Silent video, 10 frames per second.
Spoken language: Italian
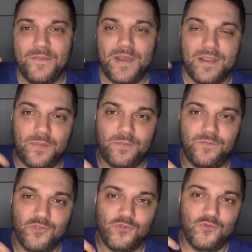per le
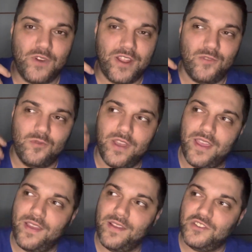future
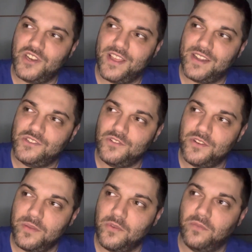tue
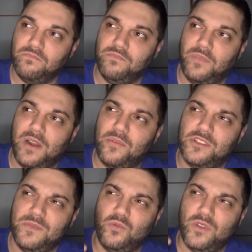generazioni, boh, per le
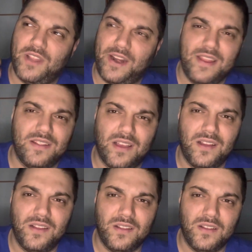prossime tue
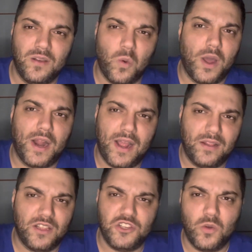30,
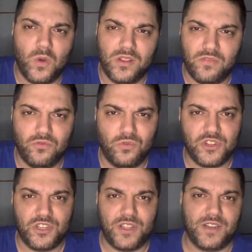40, 50 future
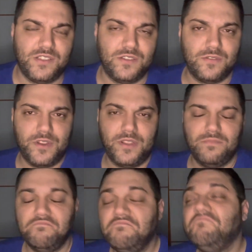generazioni.
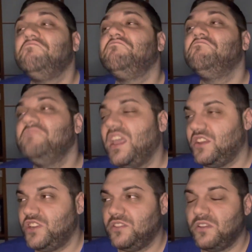E hai
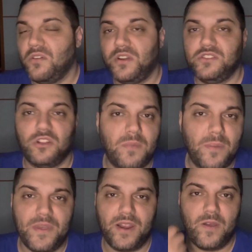scelto ancora i soldi, ma
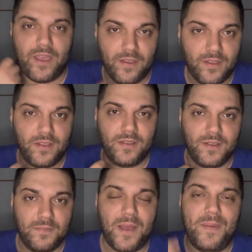perché?
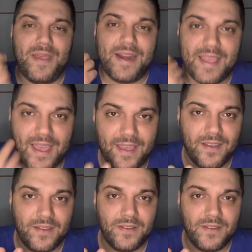Ma perché?